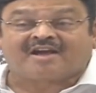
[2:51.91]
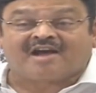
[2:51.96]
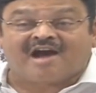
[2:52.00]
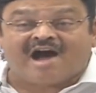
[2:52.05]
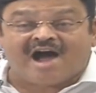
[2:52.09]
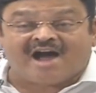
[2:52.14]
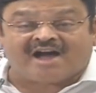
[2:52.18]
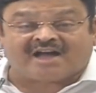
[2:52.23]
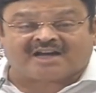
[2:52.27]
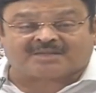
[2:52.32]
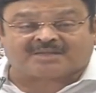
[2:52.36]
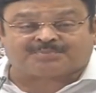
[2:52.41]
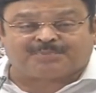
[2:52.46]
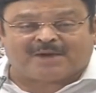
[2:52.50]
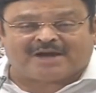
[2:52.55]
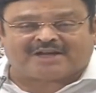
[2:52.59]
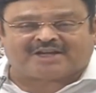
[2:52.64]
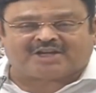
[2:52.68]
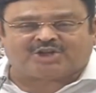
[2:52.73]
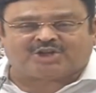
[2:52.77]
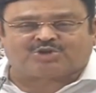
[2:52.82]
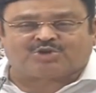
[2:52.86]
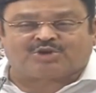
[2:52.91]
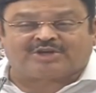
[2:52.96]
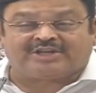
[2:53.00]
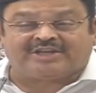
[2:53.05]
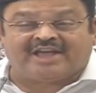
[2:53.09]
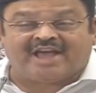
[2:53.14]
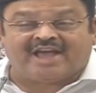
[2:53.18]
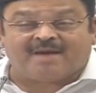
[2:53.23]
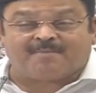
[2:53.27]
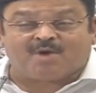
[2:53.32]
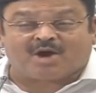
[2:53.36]
కాంగ్రెస్ పార్టీతో
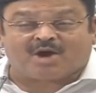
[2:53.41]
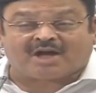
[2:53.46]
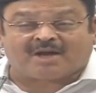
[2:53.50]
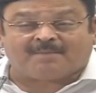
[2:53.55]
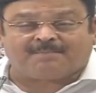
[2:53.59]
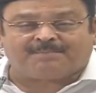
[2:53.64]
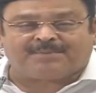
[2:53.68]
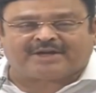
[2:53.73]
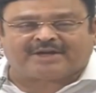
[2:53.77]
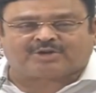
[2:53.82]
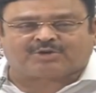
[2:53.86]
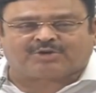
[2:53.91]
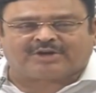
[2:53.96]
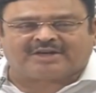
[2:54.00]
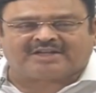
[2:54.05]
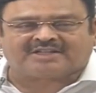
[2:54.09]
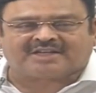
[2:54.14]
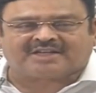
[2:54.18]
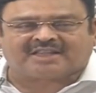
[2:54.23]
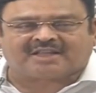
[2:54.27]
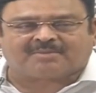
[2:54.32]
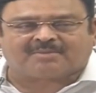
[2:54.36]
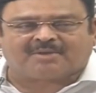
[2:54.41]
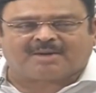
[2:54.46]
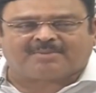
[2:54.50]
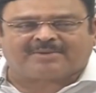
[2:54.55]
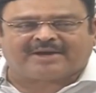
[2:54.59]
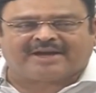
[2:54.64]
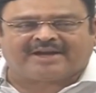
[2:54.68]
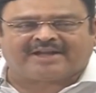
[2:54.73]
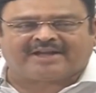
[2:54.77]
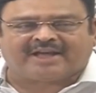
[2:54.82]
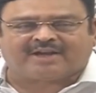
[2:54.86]
ఏ ముఖం పెట్టుకొని చంద్రబాబు
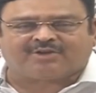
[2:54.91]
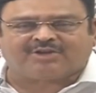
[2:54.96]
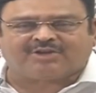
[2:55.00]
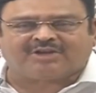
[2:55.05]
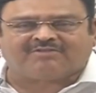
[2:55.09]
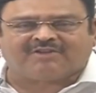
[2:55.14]
నాయుడు గారు